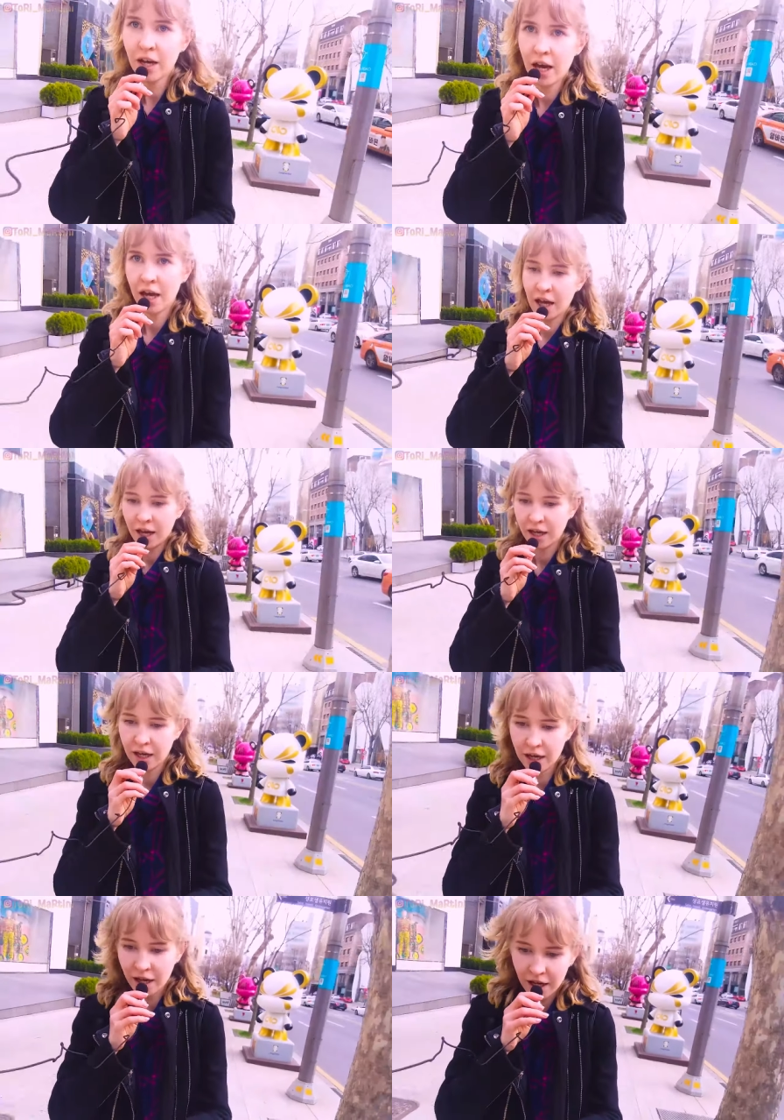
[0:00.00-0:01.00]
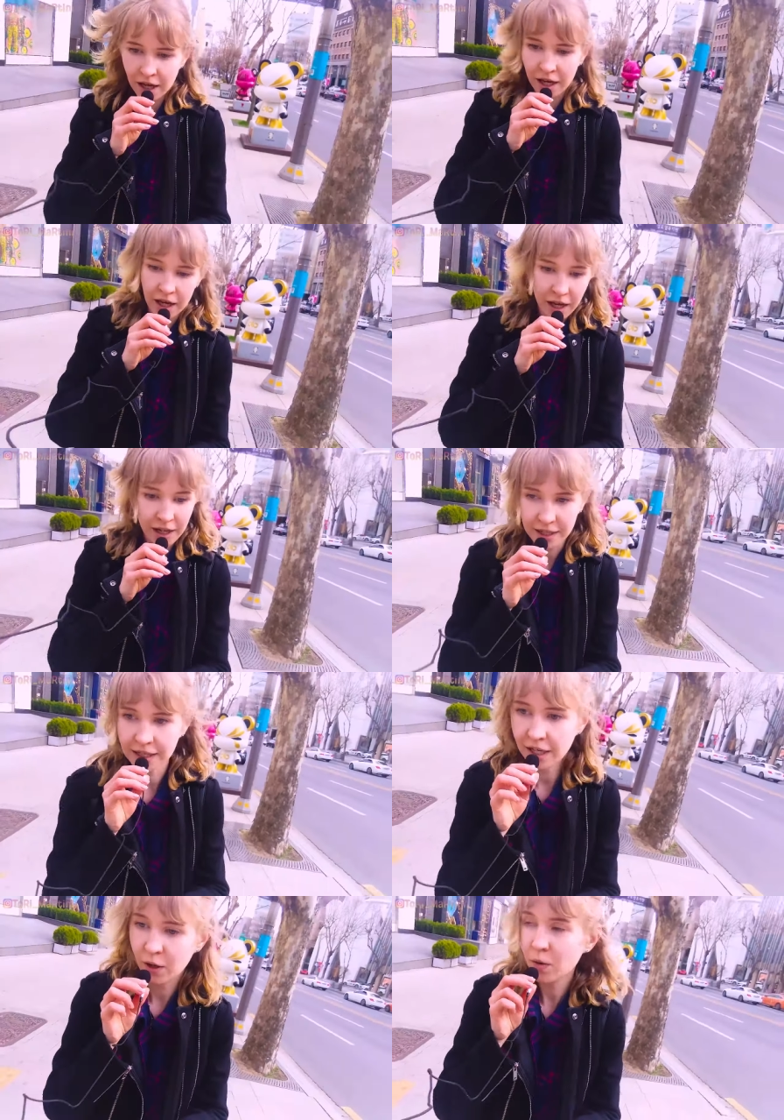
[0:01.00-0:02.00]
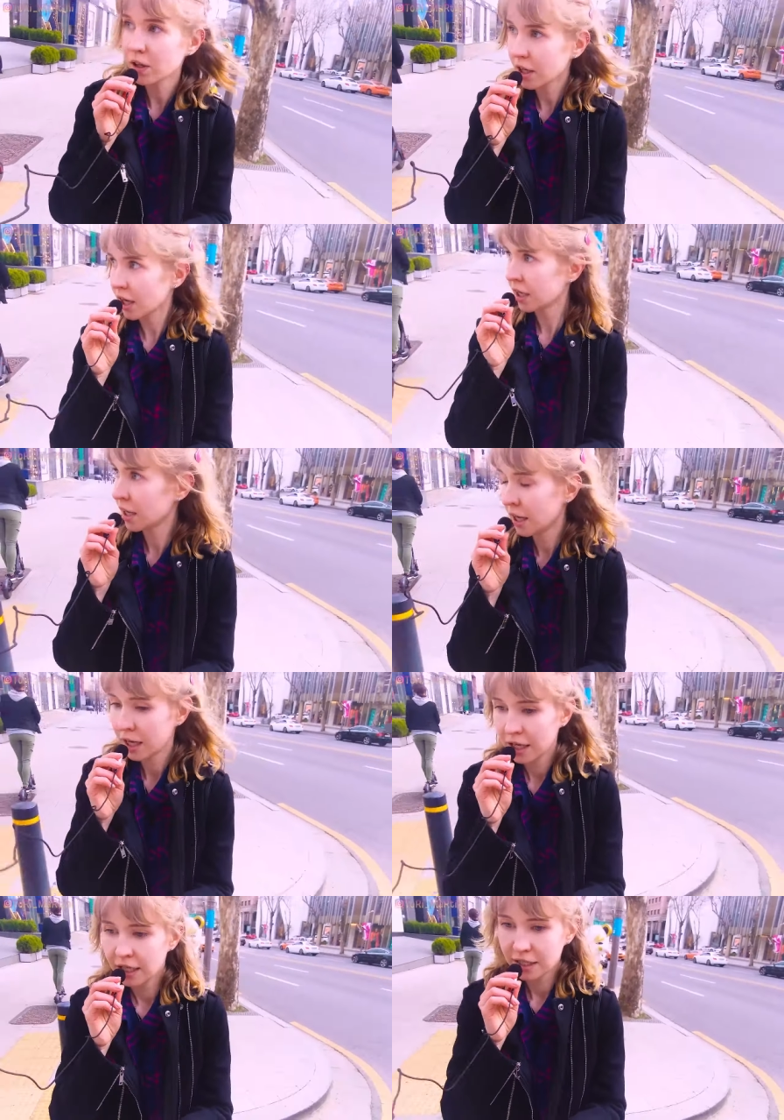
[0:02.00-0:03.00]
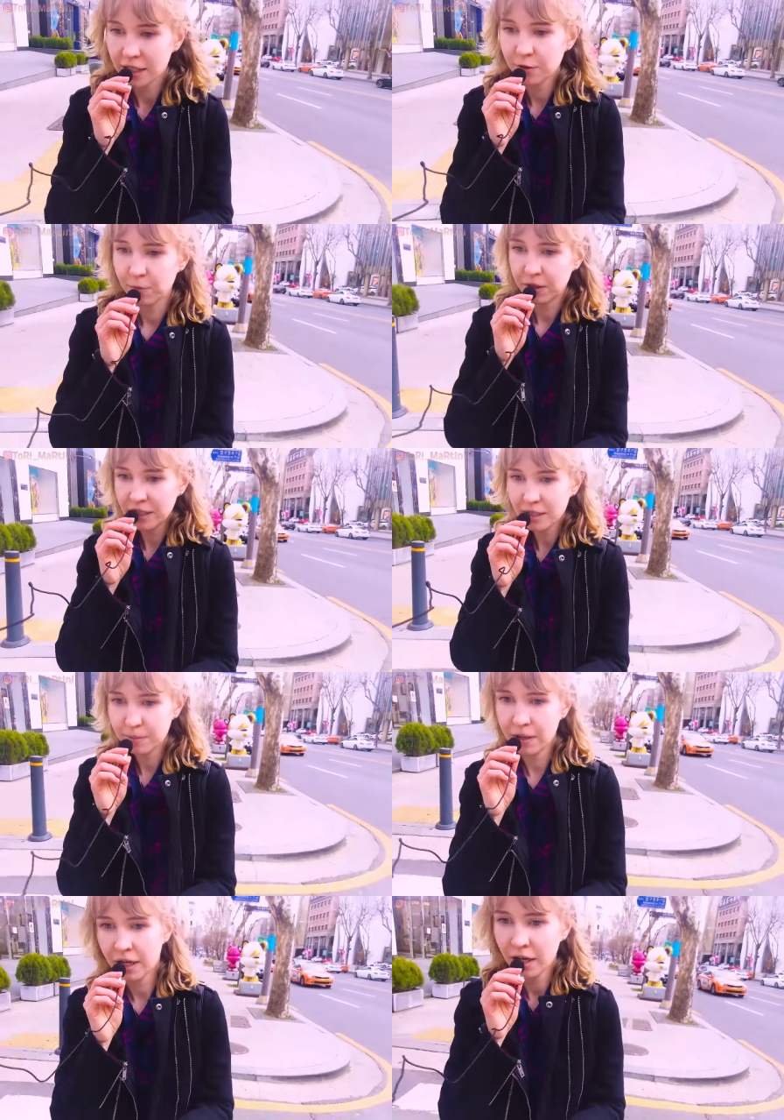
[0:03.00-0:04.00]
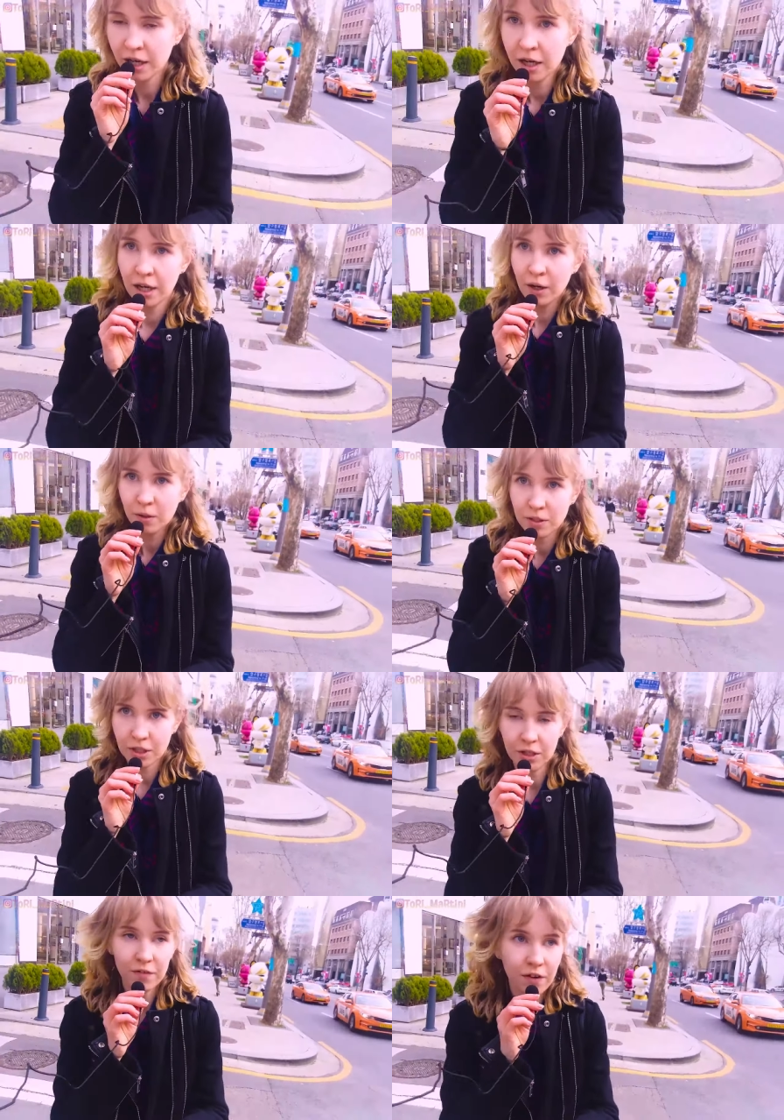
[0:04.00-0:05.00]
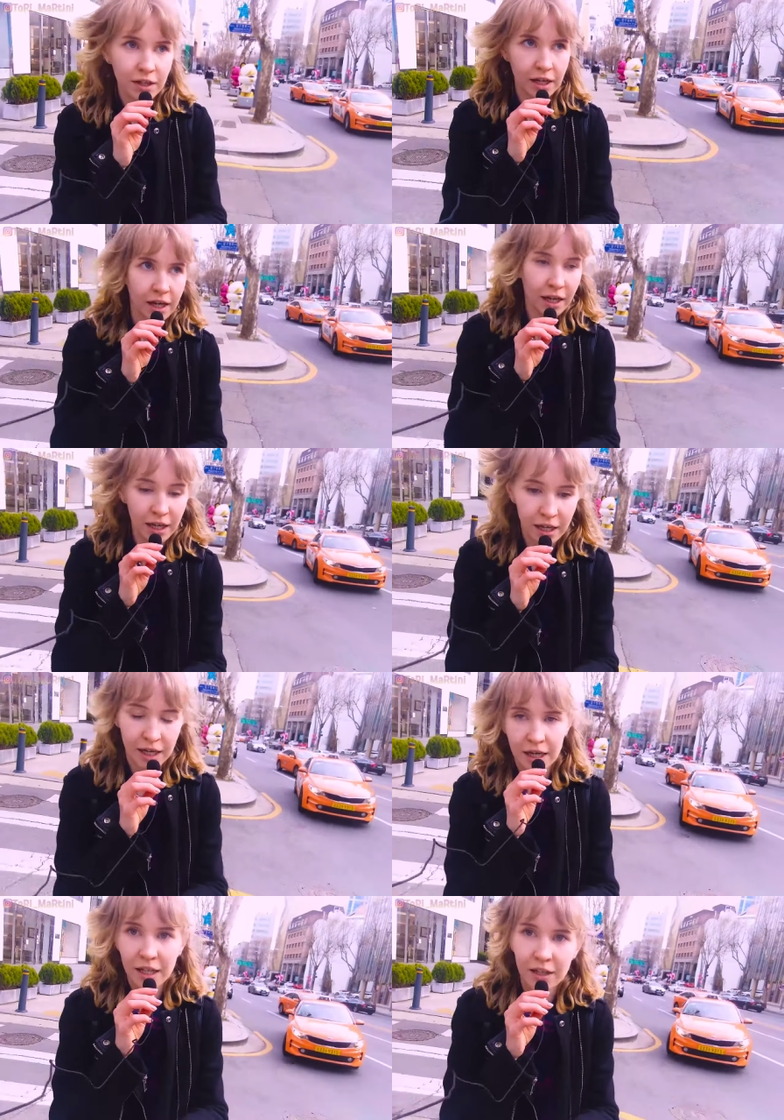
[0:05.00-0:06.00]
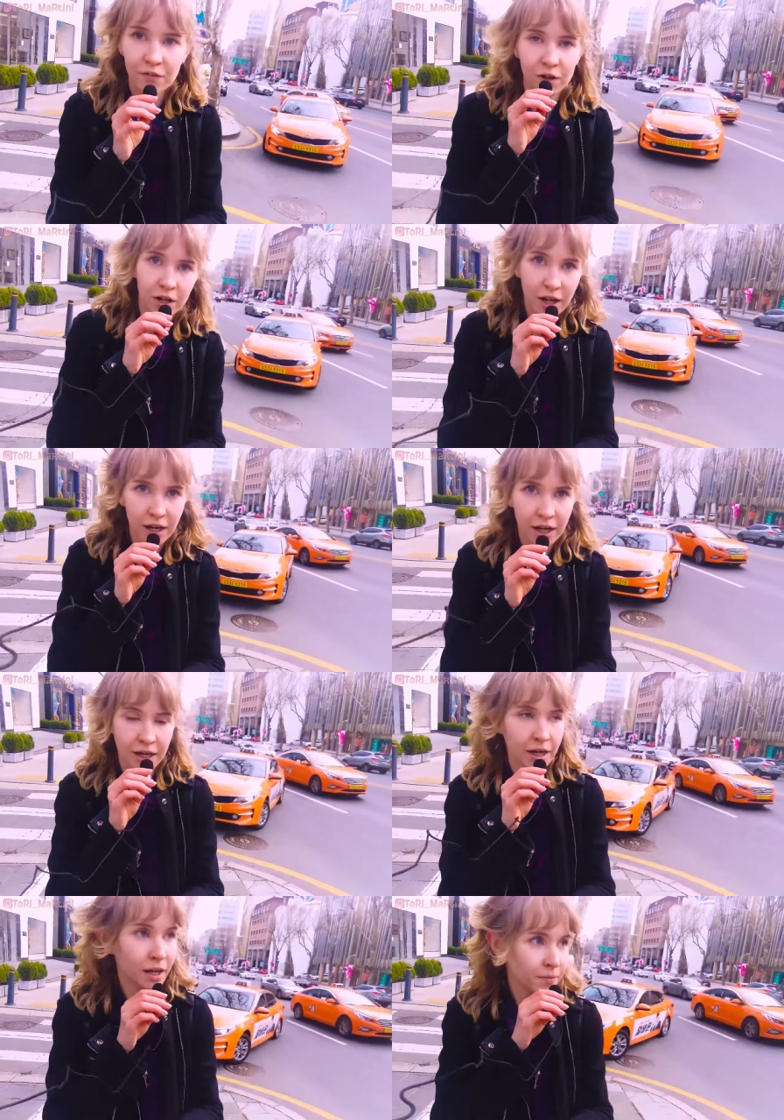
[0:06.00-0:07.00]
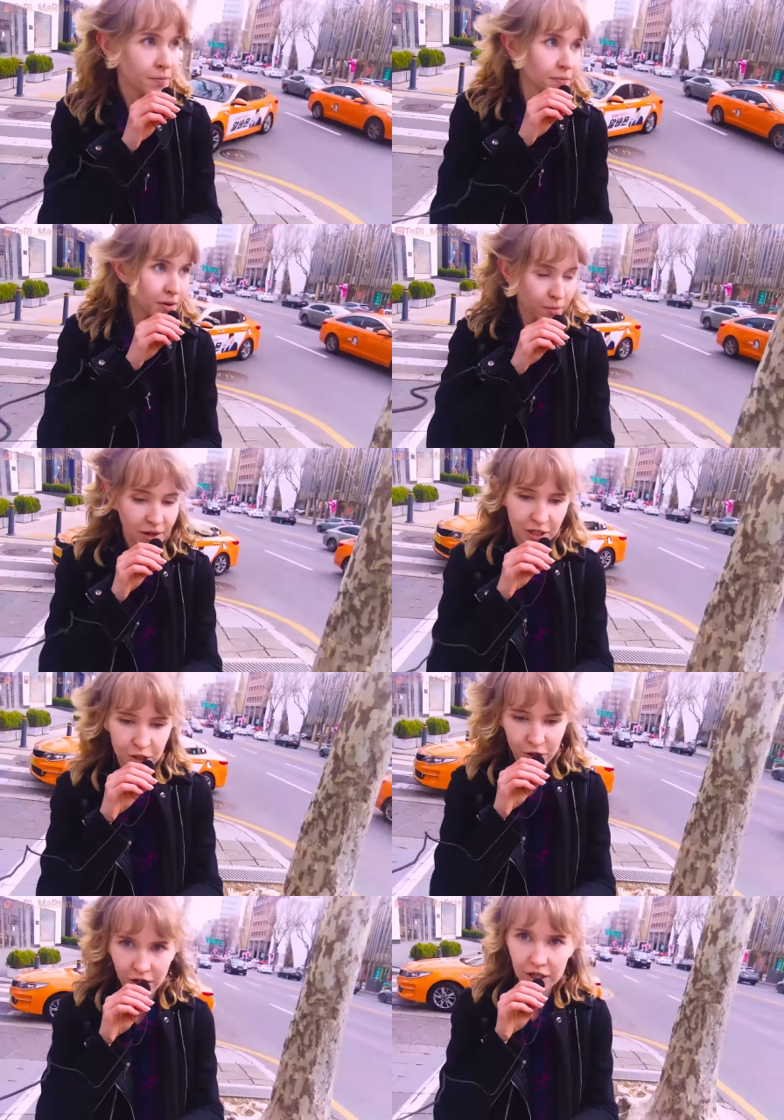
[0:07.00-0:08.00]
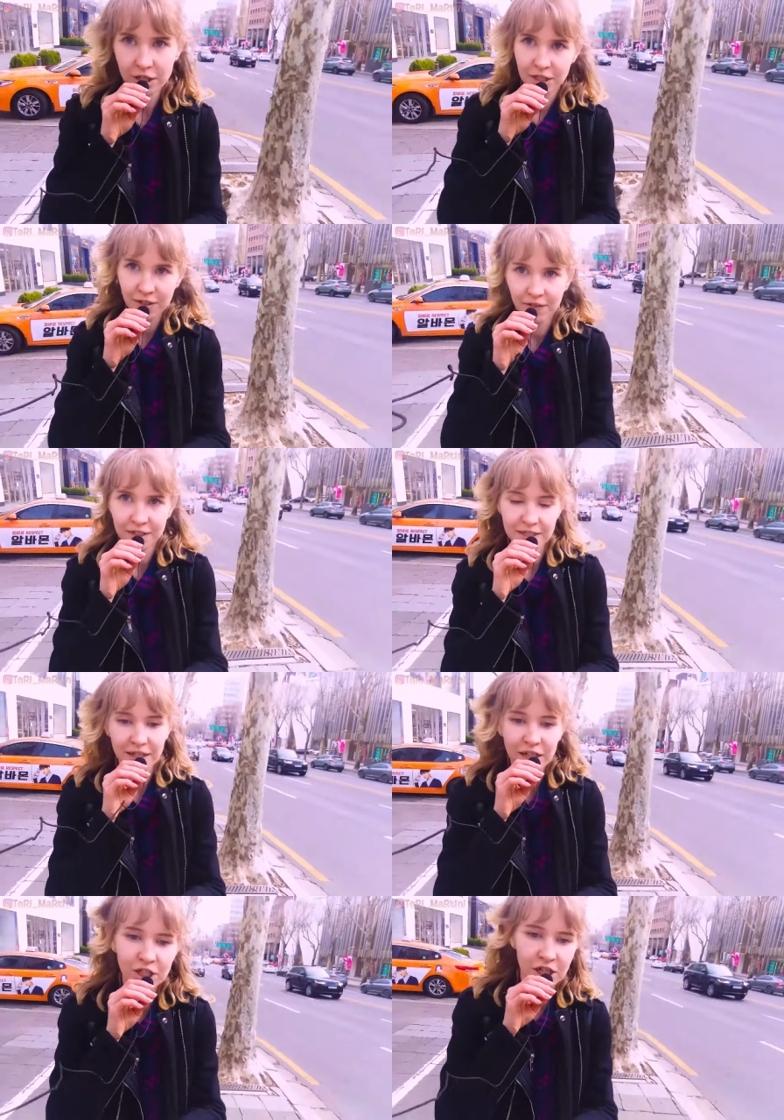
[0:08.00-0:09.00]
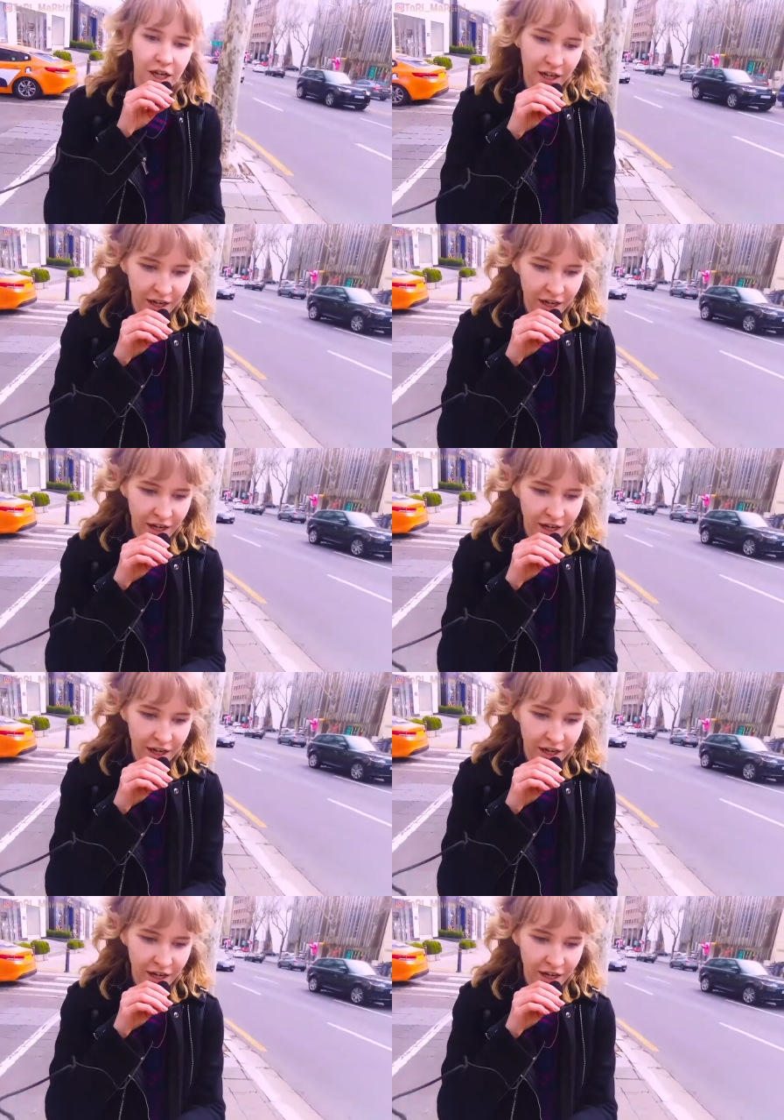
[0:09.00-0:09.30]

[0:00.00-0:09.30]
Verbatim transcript: и таких куколок здесь, в принципе, установлено довольно большое количество. Не зря же